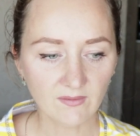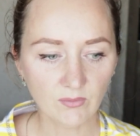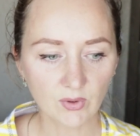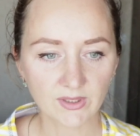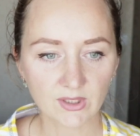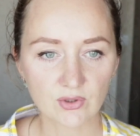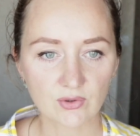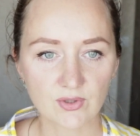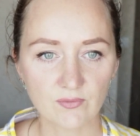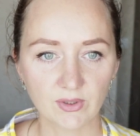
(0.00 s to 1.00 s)
Вот, так
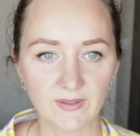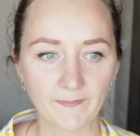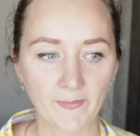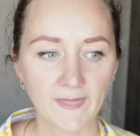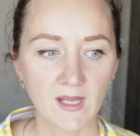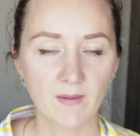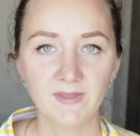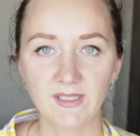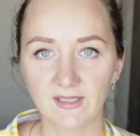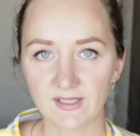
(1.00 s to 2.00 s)
что сегодня
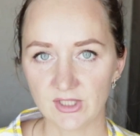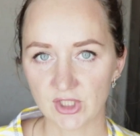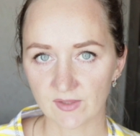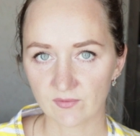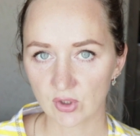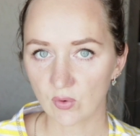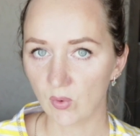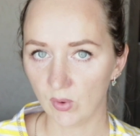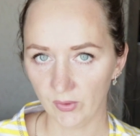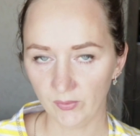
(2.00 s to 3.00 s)
Никита сейчас в
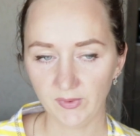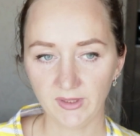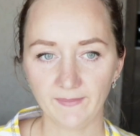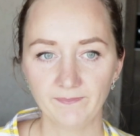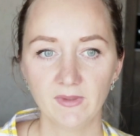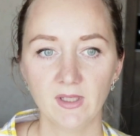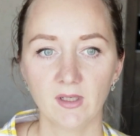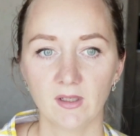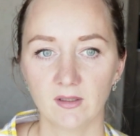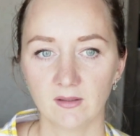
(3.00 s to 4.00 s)
школе у меня.
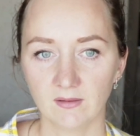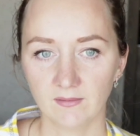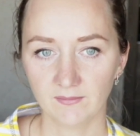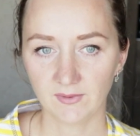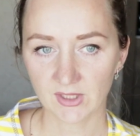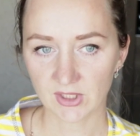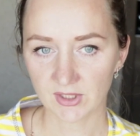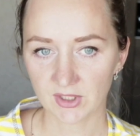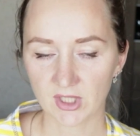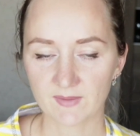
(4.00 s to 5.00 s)
А, я
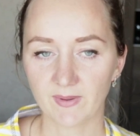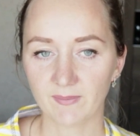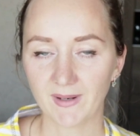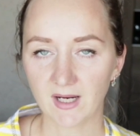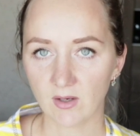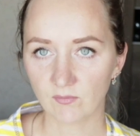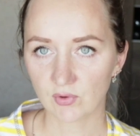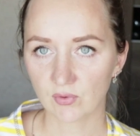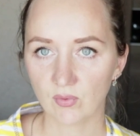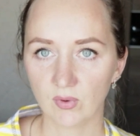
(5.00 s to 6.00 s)
сейчас, сейчас пока он в
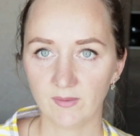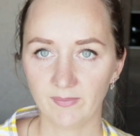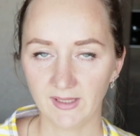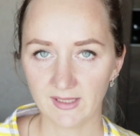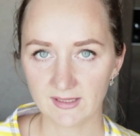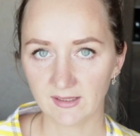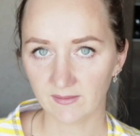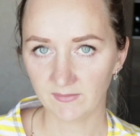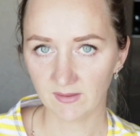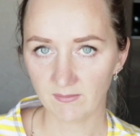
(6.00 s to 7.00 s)
школе, приедет
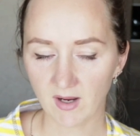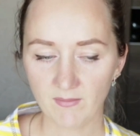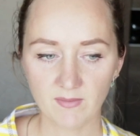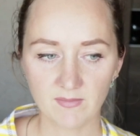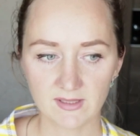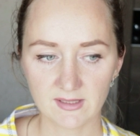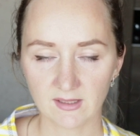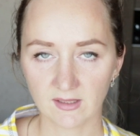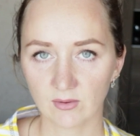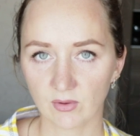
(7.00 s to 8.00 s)
ко мне мама, мы с
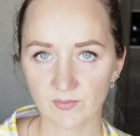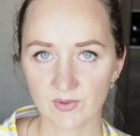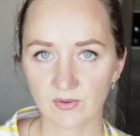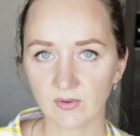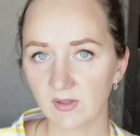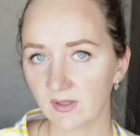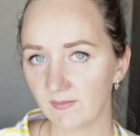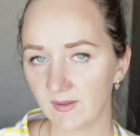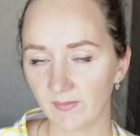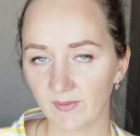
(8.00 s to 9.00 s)
ней накроем стол, она
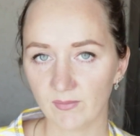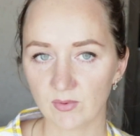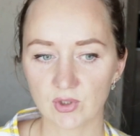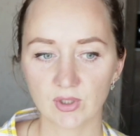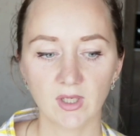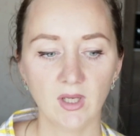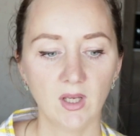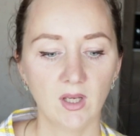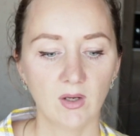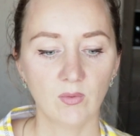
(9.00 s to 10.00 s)
мне поможет.
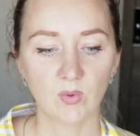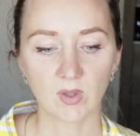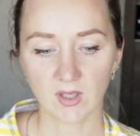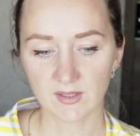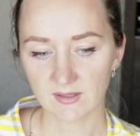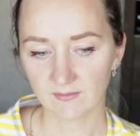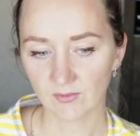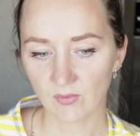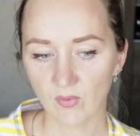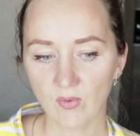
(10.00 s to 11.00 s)
Украсим
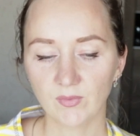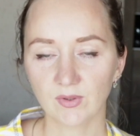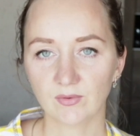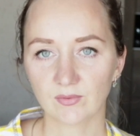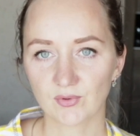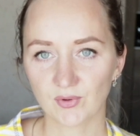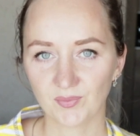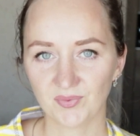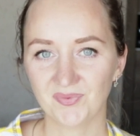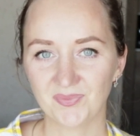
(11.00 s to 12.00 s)
комнату,
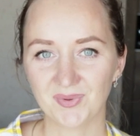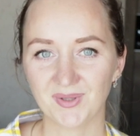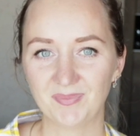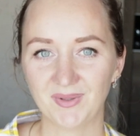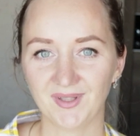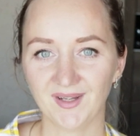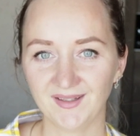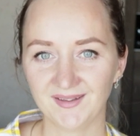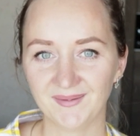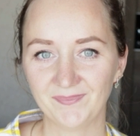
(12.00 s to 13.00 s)
чтобы ему было
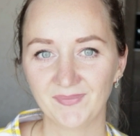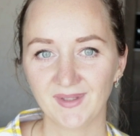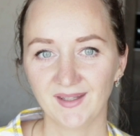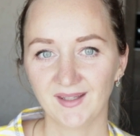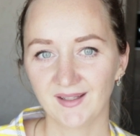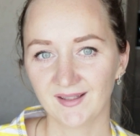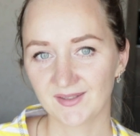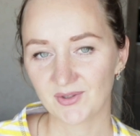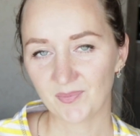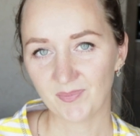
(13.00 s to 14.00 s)
приятно,
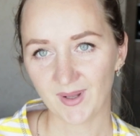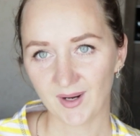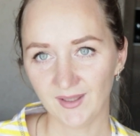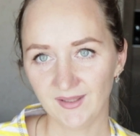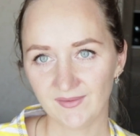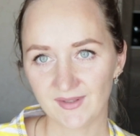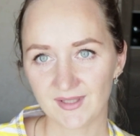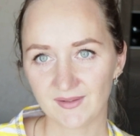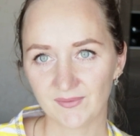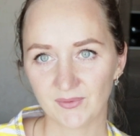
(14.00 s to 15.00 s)
чтобы
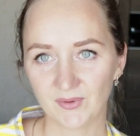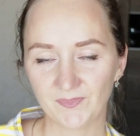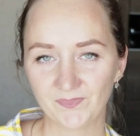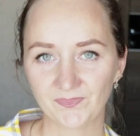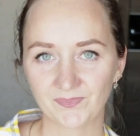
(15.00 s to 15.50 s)
порадовать его